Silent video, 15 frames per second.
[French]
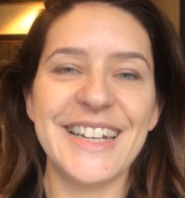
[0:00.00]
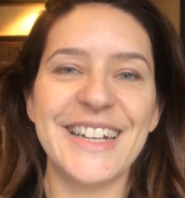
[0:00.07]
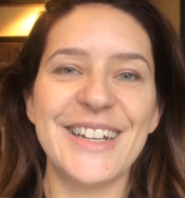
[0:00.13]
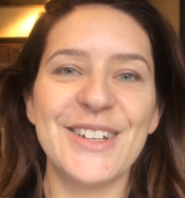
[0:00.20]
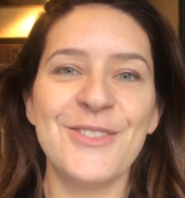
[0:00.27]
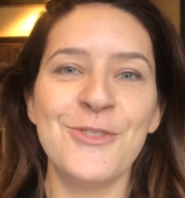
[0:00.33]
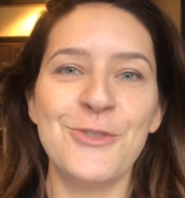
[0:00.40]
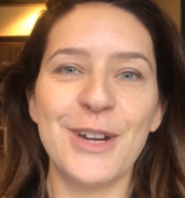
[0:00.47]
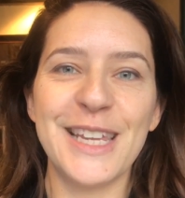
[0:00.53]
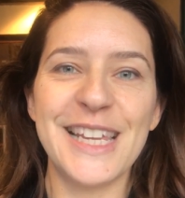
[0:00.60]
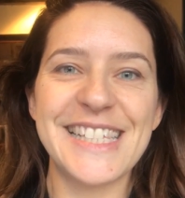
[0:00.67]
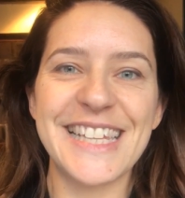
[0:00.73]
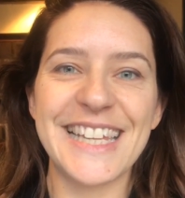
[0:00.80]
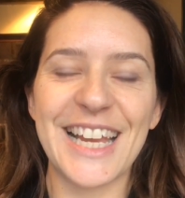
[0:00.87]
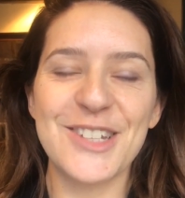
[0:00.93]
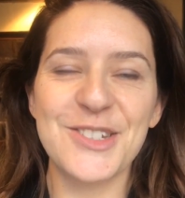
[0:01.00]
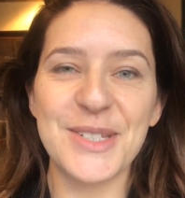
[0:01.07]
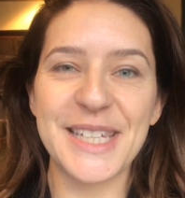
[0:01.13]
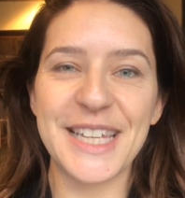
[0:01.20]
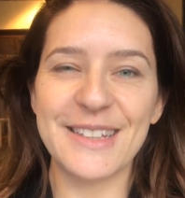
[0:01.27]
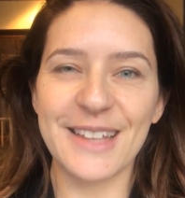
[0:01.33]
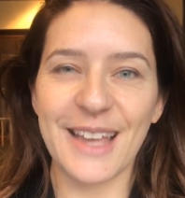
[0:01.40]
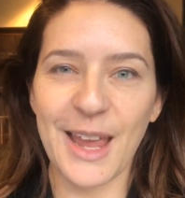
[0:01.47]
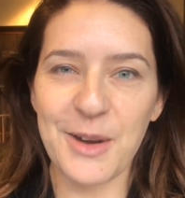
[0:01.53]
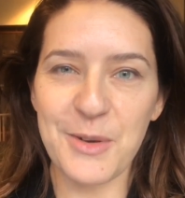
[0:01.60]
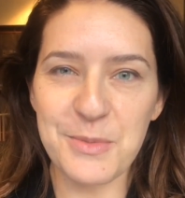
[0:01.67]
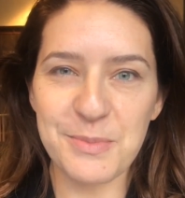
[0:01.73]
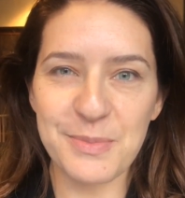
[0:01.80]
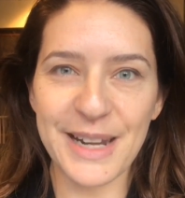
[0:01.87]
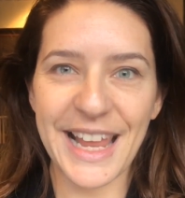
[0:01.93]
Euh, donc vous voyez, c'est quelque chose qui est très
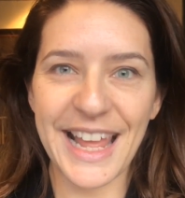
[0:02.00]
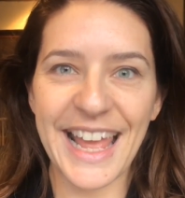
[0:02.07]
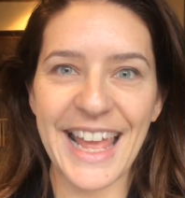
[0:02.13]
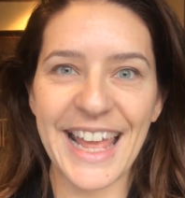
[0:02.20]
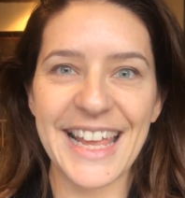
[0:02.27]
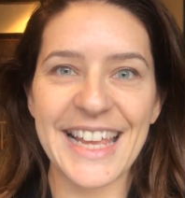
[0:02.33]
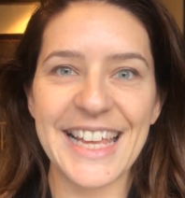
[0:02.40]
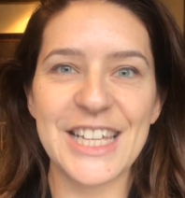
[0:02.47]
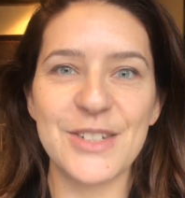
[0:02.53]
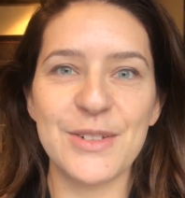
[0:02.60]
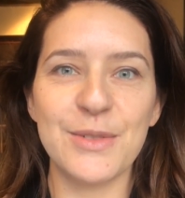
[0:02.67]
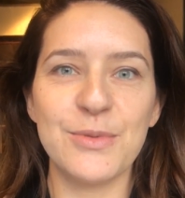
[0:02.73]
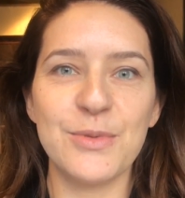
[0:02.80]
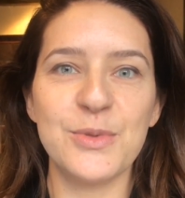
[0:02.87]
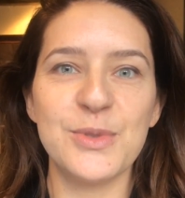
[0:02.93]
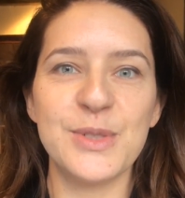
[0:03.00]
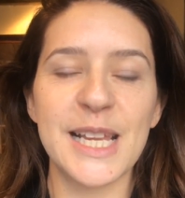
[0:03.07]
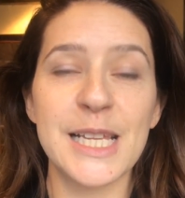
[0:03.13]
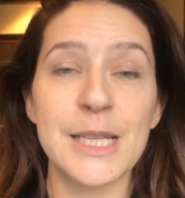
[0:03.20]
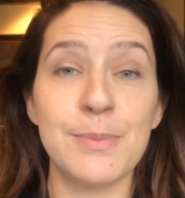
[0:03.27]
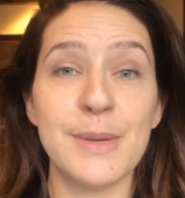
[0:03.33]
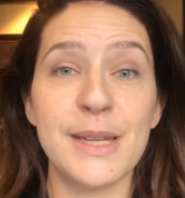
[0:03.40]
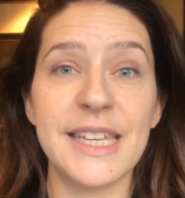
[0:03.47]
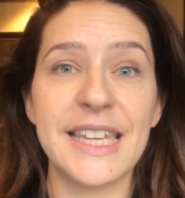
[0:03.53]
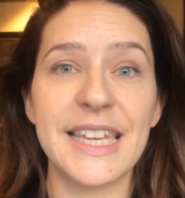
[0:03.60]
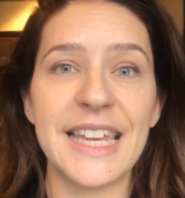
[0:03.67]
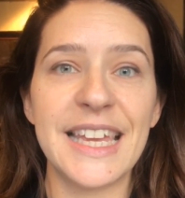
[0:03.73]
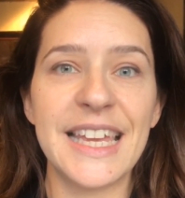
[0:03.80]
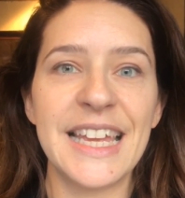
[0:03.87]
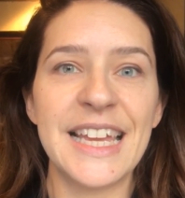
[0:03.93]
complet et je vais vous
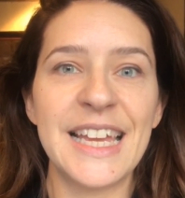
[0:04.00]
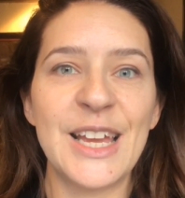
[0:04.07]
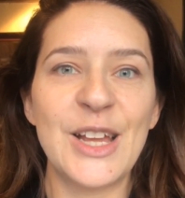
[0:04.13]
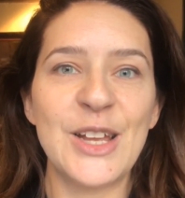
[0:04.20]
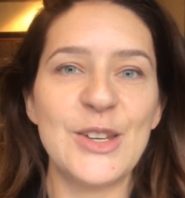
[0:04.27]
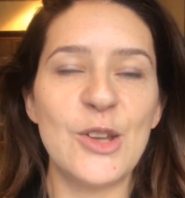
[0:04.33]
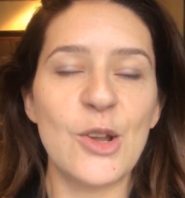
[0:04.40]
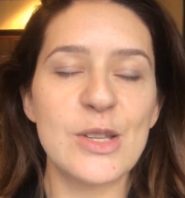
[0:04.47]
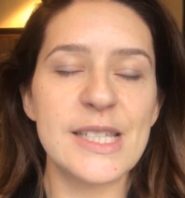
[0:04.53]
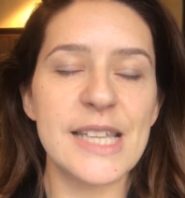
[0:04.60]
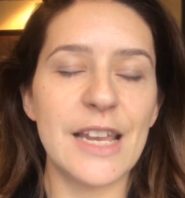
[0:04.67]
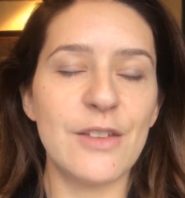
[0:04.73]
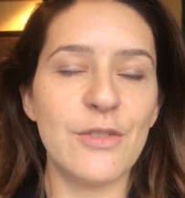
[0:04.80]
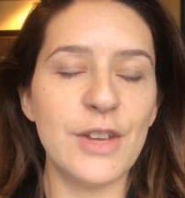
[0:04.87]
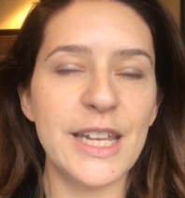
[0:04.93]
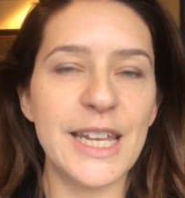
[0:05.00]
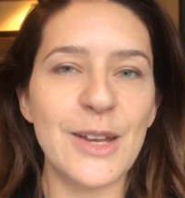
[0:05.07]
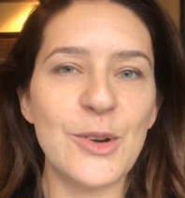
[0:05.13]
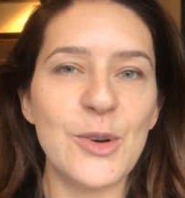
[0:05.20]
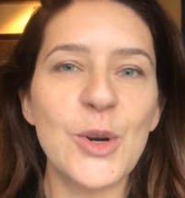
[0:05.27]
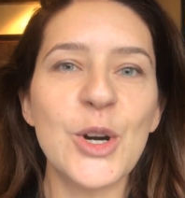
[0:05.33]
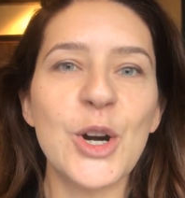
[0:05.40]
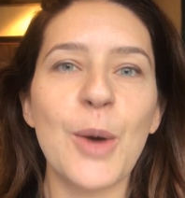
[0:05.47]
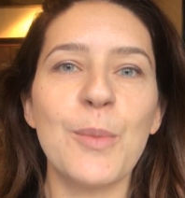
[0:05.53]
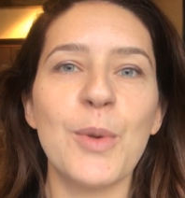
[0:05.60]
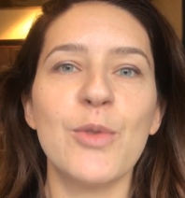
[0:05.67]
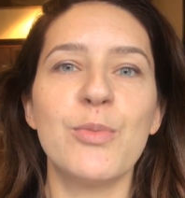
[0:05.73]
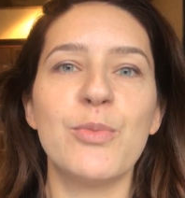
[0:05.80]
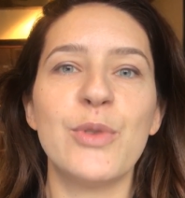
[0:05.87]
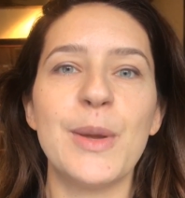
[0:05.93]
expliquer dans cette vidéo
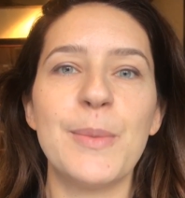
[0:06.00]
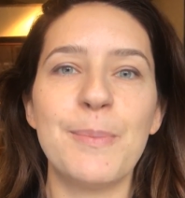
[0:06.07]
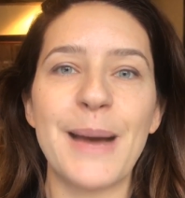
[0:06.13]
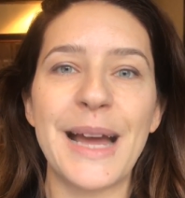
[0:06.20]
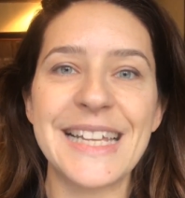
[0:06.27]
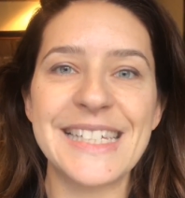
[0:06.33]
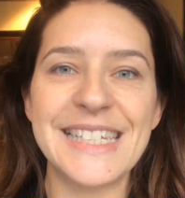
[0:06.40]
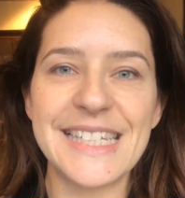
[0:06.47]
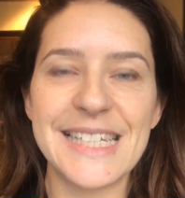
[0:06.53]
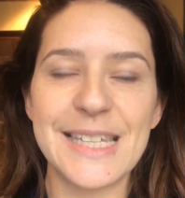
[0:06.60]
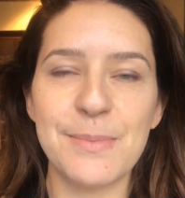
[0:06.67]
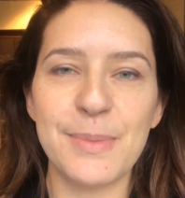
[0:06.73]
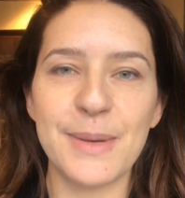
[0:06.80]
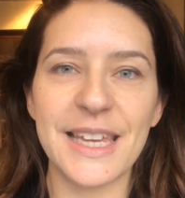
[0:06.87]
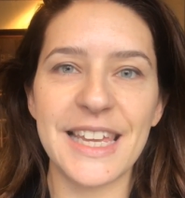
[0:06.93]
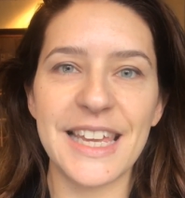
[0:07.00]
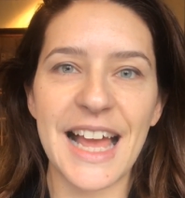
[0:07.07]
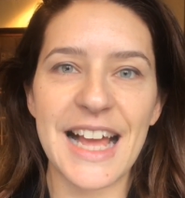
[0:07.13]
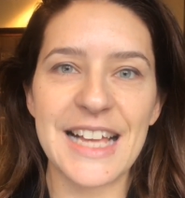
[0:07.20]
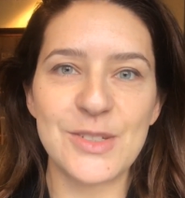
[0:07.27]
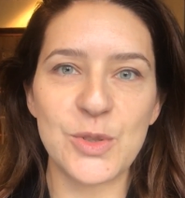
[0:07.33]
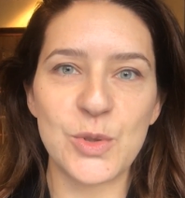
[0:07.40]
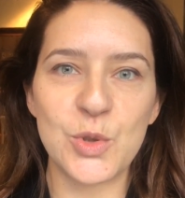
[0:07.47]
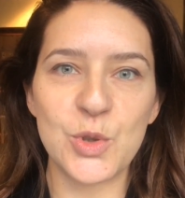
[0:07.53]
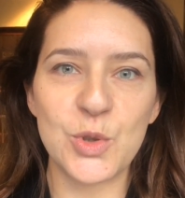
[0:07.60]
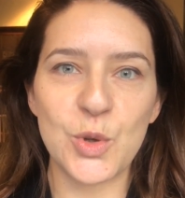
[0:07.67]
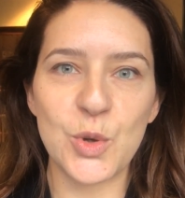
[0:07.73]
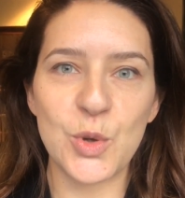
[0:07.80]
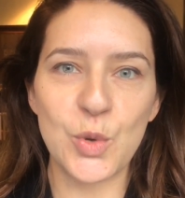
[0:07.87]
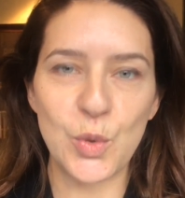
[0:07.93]
comment vous pouvez participer à ce jeu